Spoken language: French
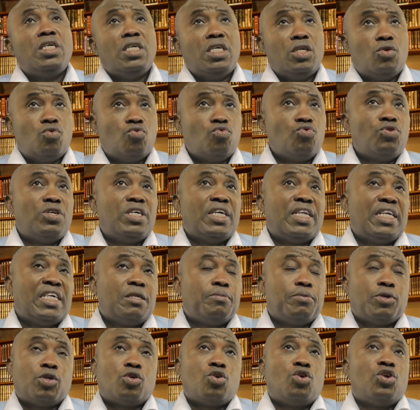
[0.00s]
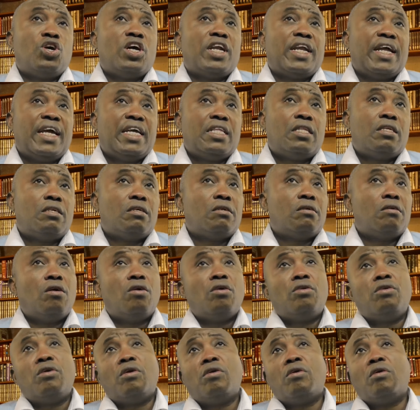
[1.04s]
il court des risques, parce qu'on arrête,
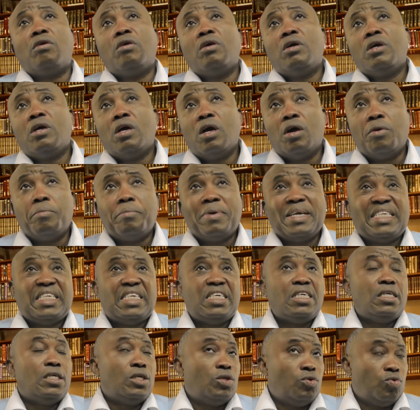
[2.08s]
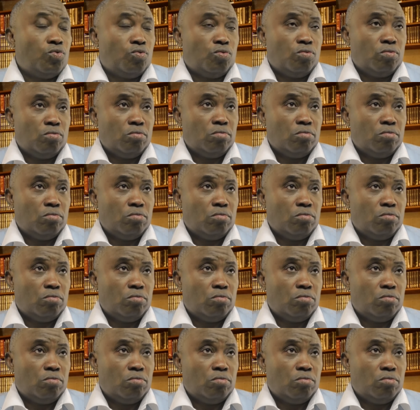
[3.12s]
on en, en bastille et tout.